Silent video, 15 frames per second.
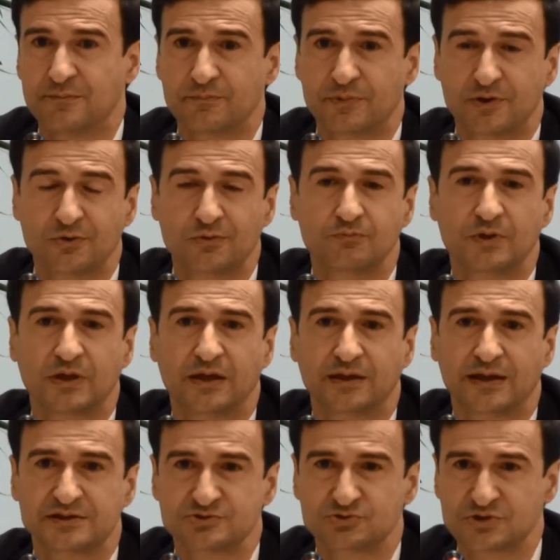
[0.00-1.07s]
Pero en
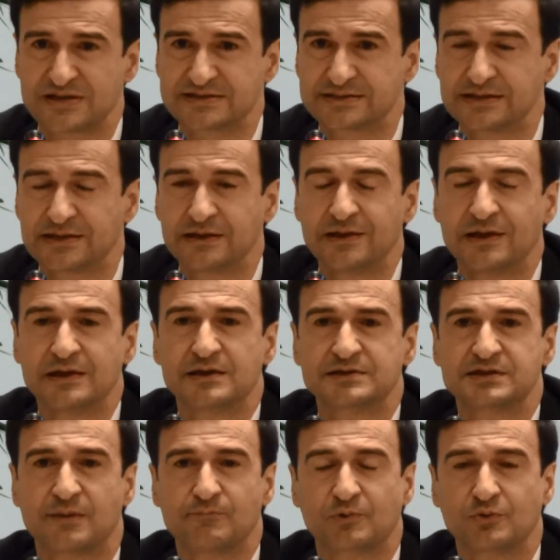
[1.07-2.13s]
casos así
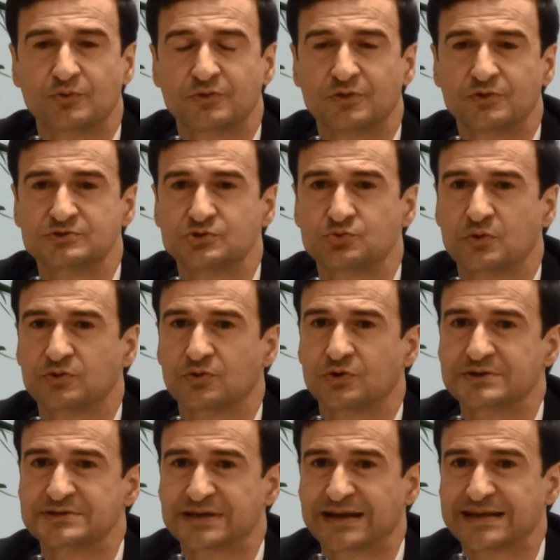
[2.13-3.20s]
se han producido
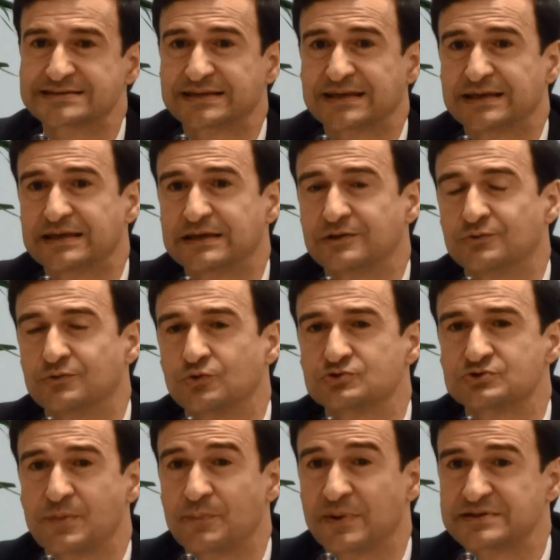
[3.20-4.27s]
situaciones en las que
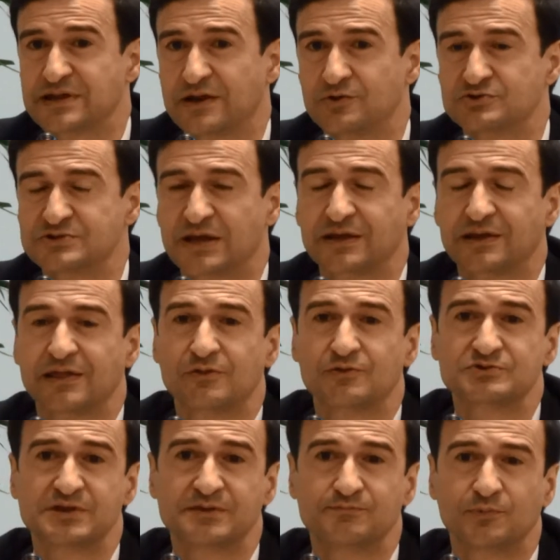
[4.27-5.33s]
los empresarios han quedado
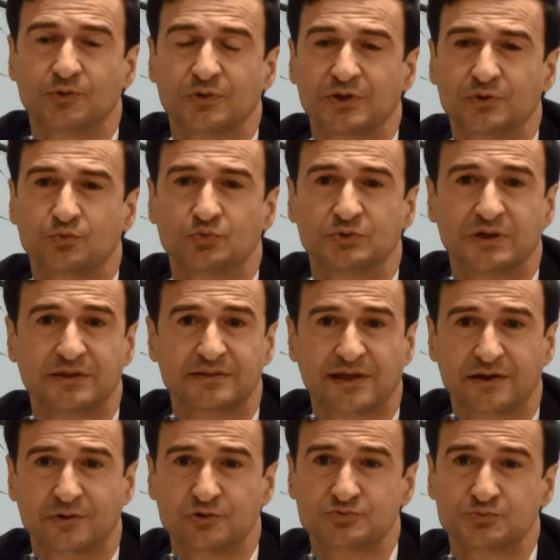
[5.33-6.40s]
sin poder
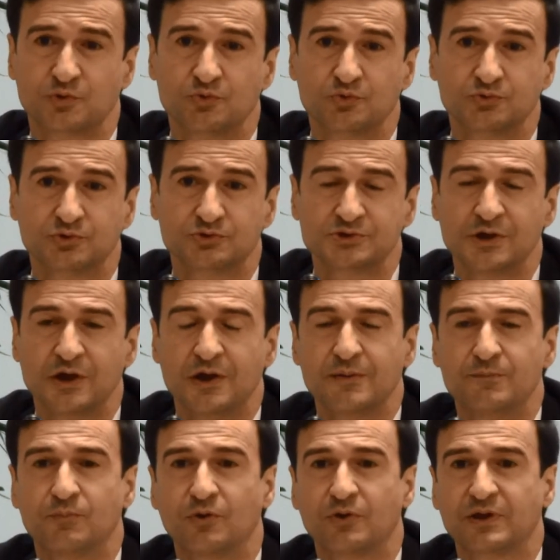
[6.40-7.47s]
utilizar los productos
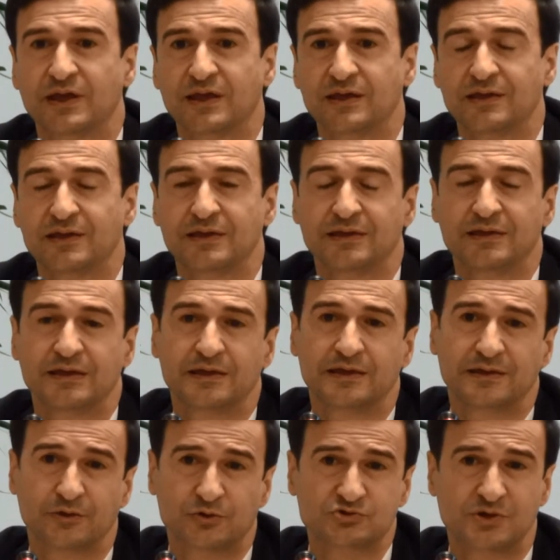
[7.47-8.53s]
porque
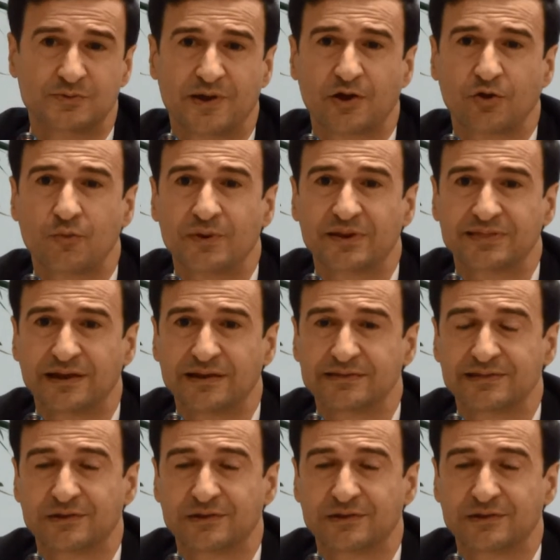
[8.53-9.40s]
eh, los iban a comercializar